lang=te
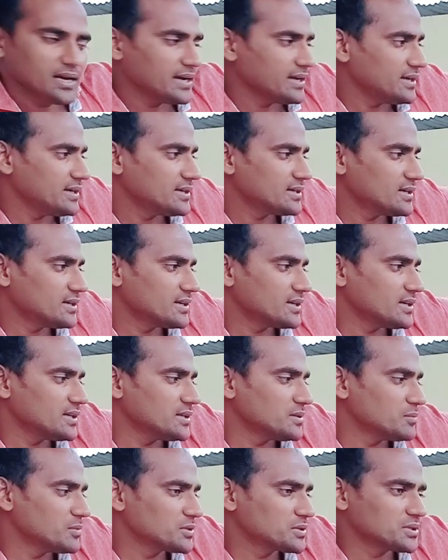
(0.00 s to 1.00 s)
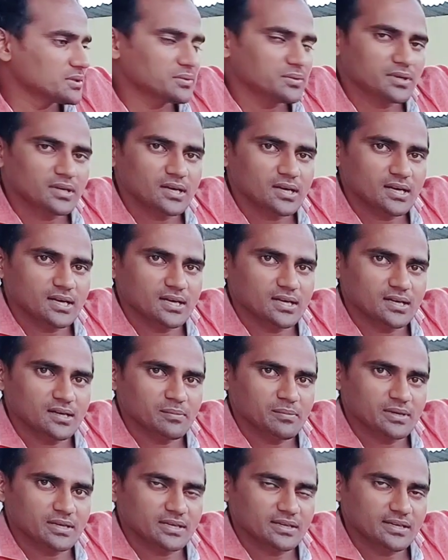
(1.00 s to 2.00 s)
ఆయన ఏంటంటే ఇది మొత్తం కూడా
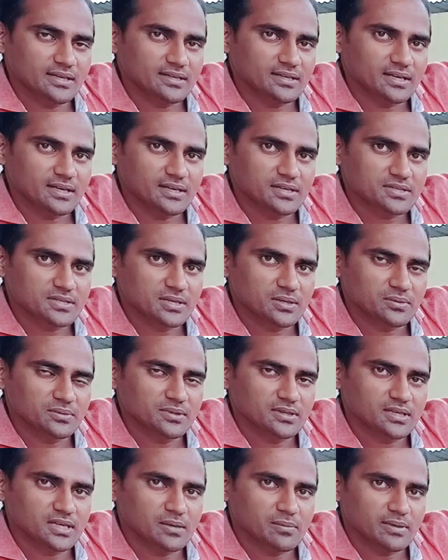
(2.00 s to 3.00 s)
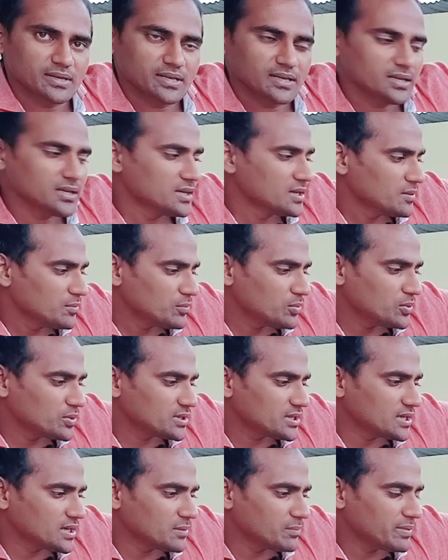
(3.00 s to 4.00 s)
మనకు డెడ్ కండిషన్లో ఉంది కాబట్టి
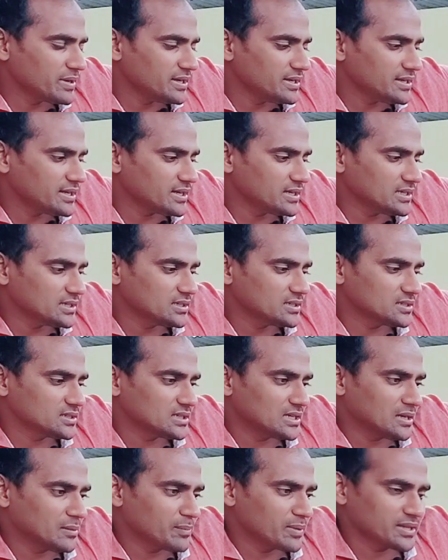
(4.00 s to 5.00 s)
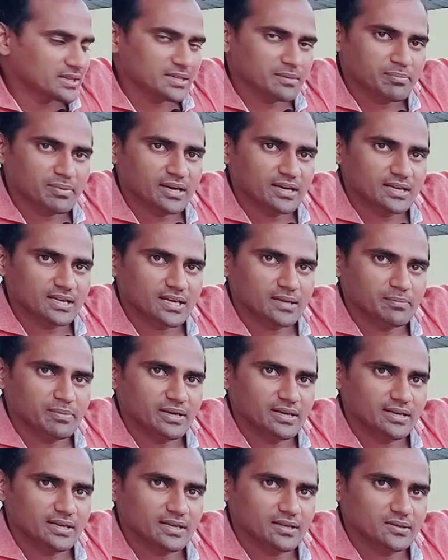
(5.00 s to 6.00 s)
పూర్తిగా పెయింటింగ్ ప్రతి పార్ట్కి
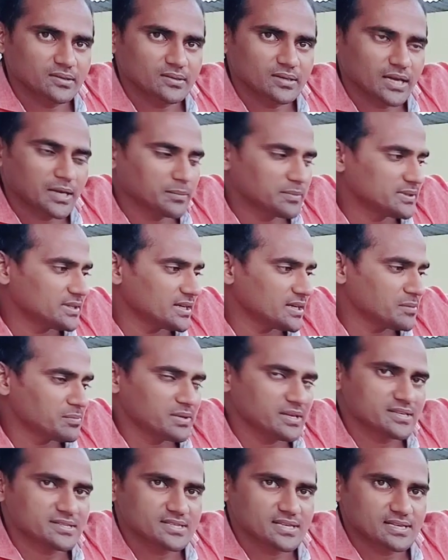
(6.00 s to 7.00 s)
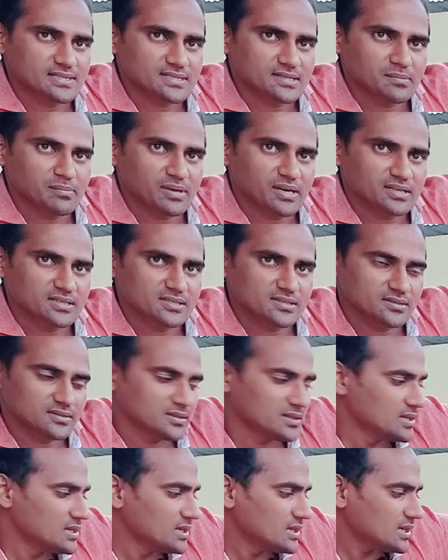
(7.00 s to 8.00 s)
పెయింటింగ్ లేకపోతే రీప్లేస్ చేయాల్సిన పార్ట్స్
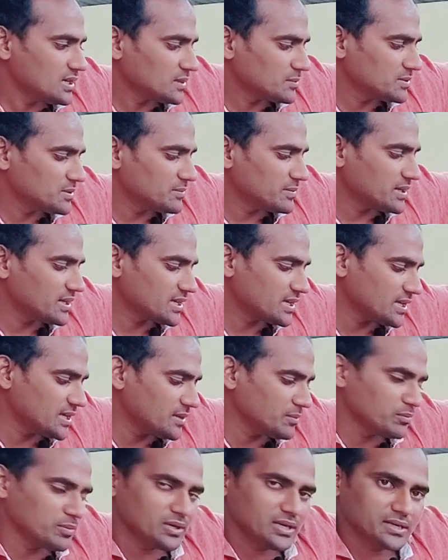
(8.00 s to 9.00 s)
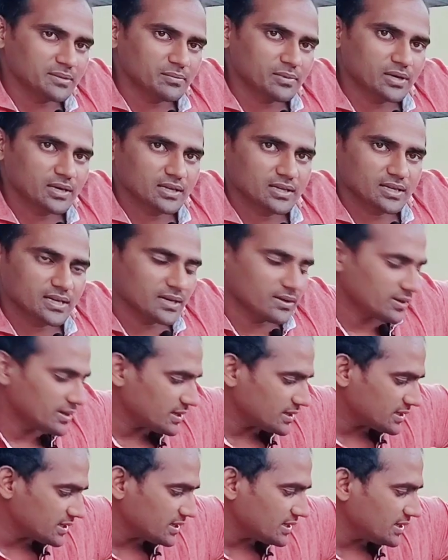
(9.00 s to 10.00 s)
లేకపోతే మనకి బుల్లెట్ మోడల్కి
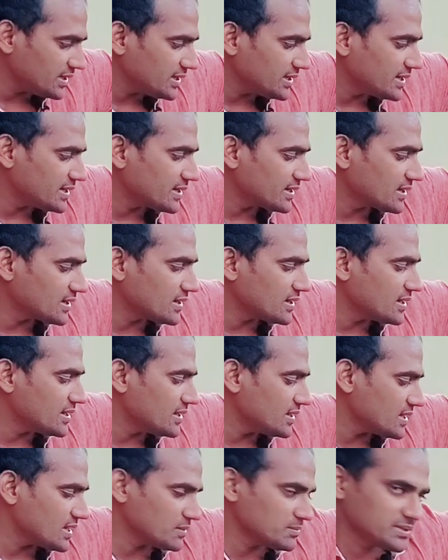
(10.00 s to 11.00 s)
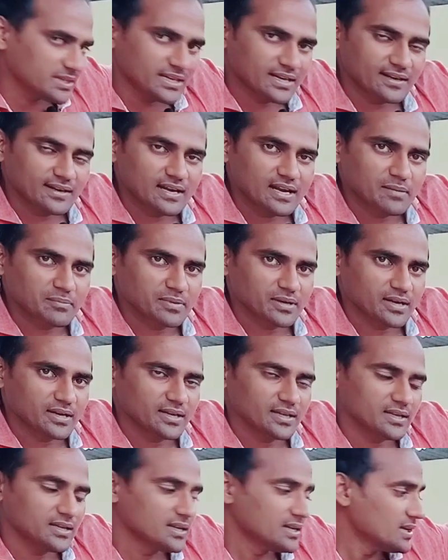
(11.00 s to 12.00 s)
రావడానికి ఇండికేటర్లు కానీ లేకపోతే హెడ్ ల్యాంప్
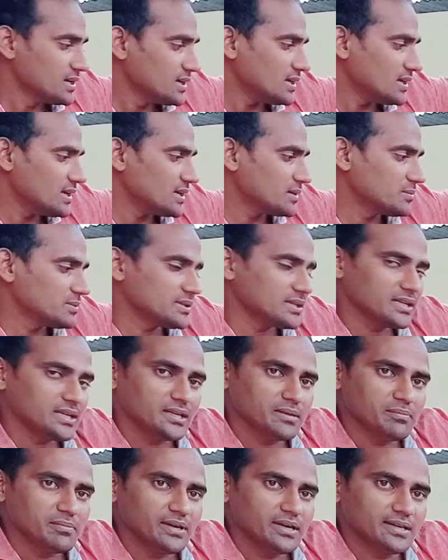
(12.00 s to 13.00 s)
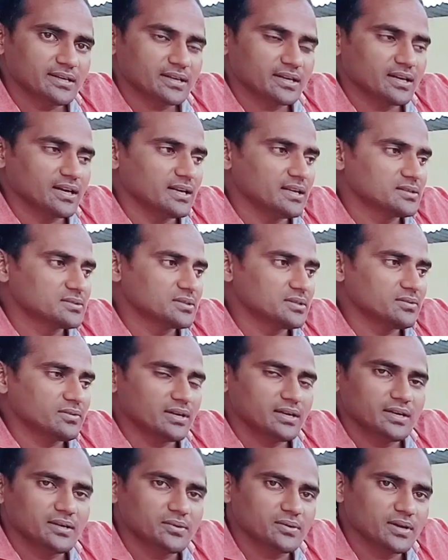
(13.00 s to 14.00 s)
కానీ లేకపోతే ఈ మీటర్ కానీ సో
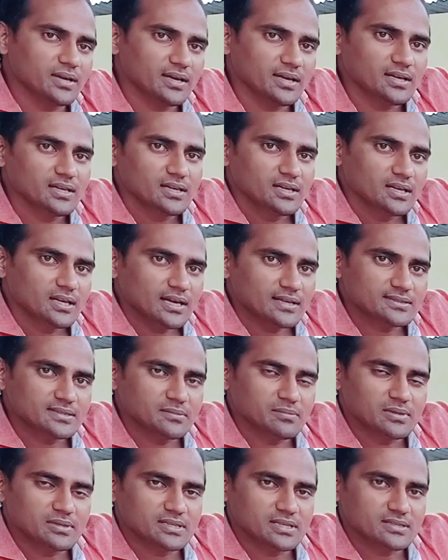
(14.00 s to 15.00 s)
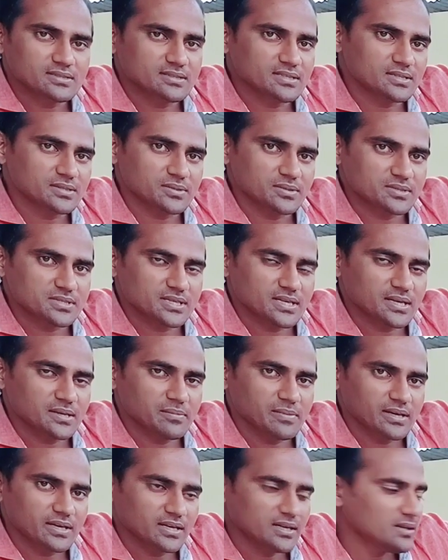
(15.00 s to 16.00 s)
ఇవన్నీ కూడా అసెంబుల్ చేసి తీసుకొచ్చాడు
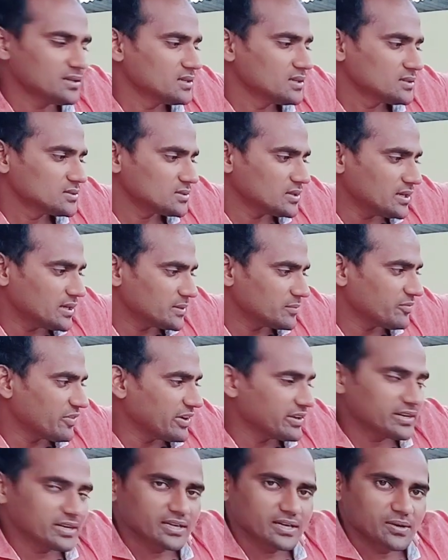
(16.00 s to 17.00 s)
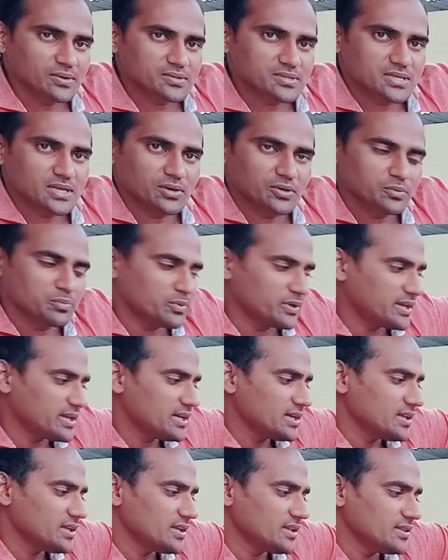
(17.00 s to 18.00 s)
అనమాట సో ఫైనల్గా వచ్చిన అవుట్పుటే
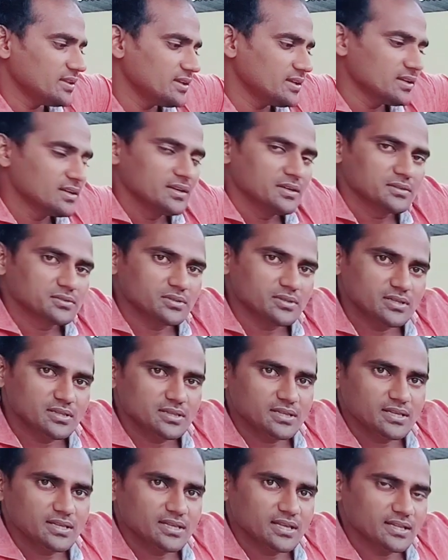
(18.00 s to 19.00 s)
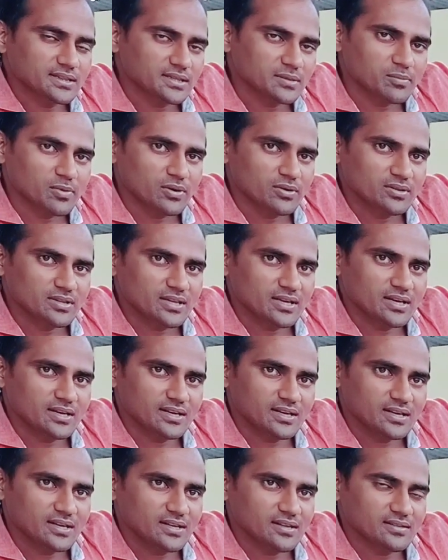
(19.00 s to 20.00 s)
ఇది సో ఇది ఎంత బాగుంది
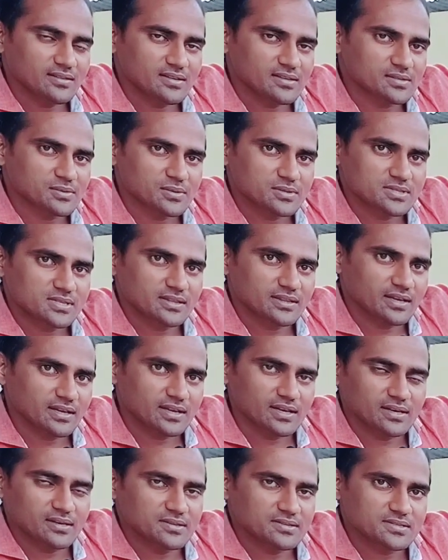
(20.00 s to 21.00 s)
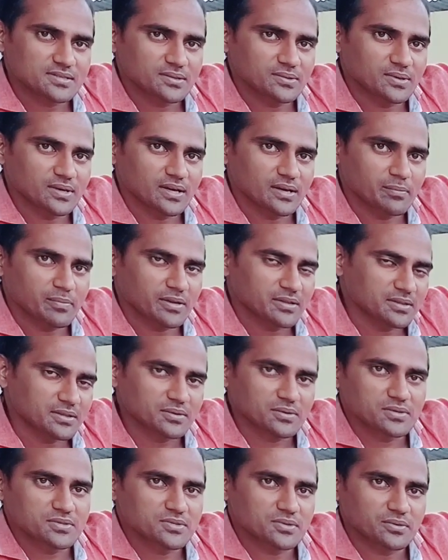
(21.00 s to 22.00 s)
అంటే నేను తీసుకొచ్చిన దగ్గర నుంచి కూడా
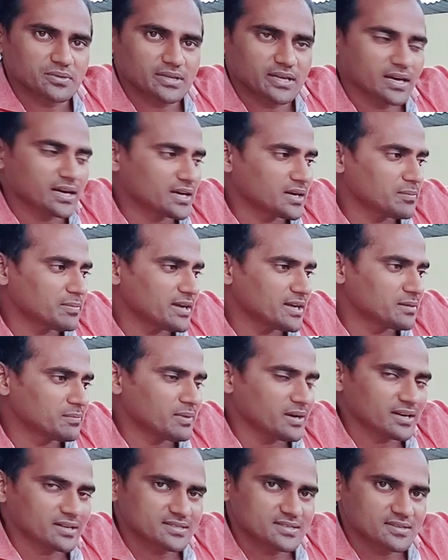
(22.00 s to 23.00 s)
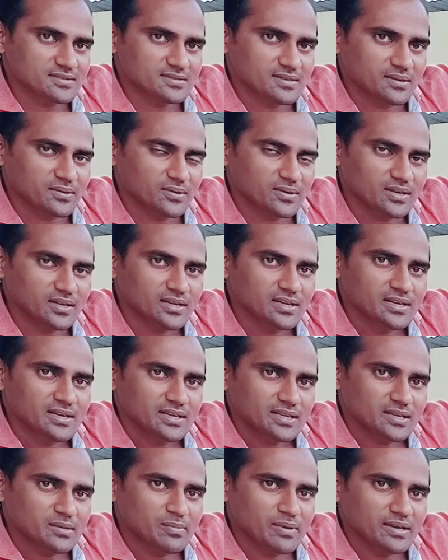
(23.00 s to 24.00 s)
ప్రతిరోజు ఎక్కడ బైక్ పార్క్ చేసినా కూడా
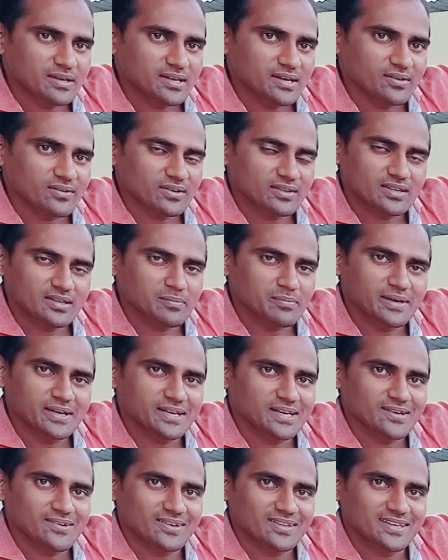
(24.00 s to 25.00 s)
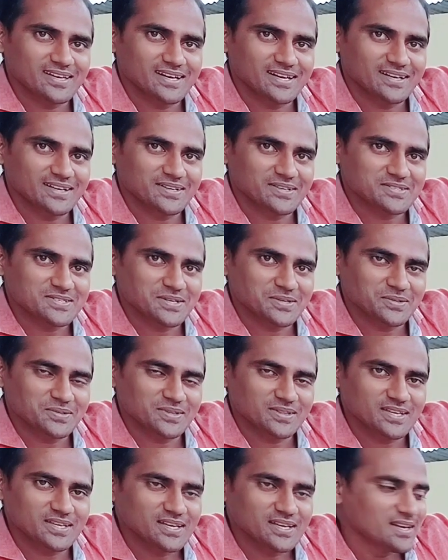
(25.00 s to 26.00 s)
ఈ బైక్ ఎవరిది ఈ బైక్ ఎవరిది అని అడగటం
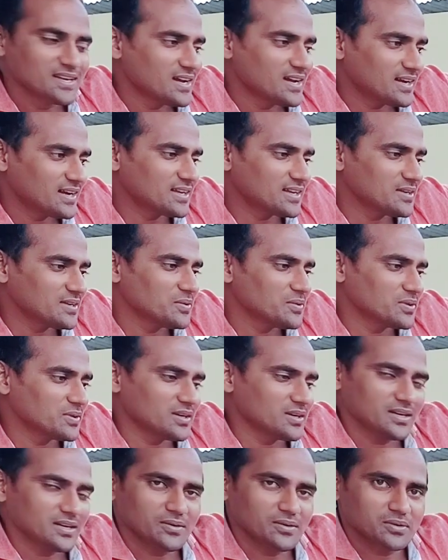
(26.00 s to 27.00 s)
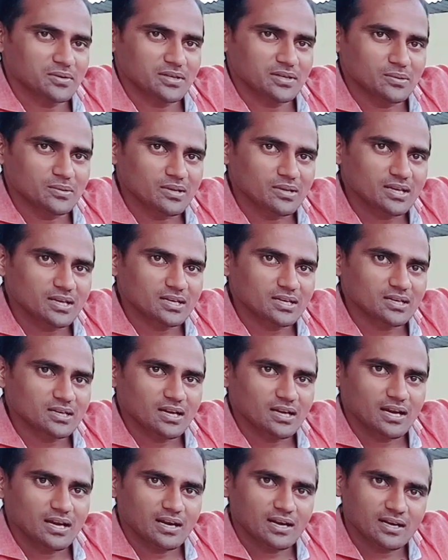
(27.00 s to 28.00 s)
జరుగుతుంది అంటే ఒక ఒక యునీక్
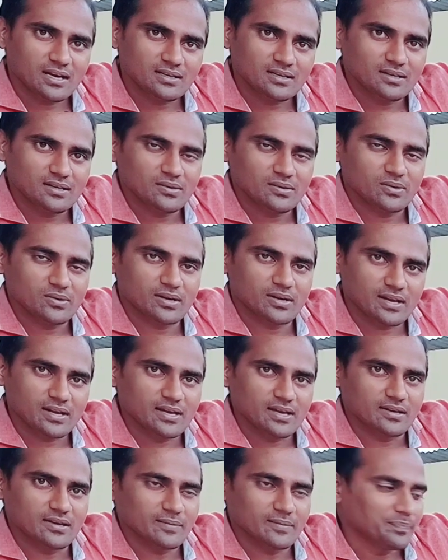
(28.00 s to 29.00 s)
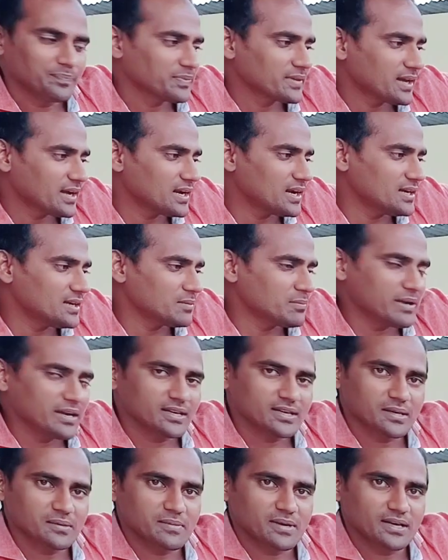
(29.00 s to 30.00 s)
అండ్ ఒక రేర్ అలాంటి
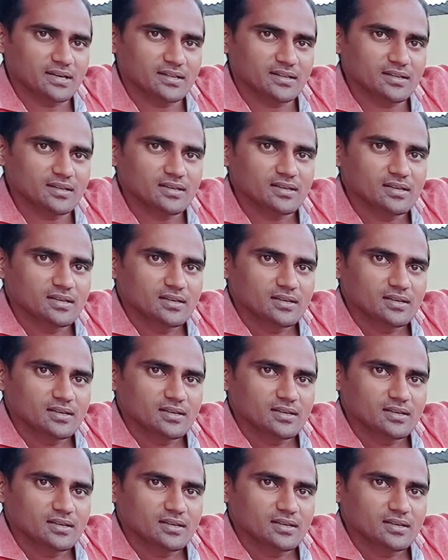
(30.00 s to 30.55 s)
బైక్ అనమాట ఇది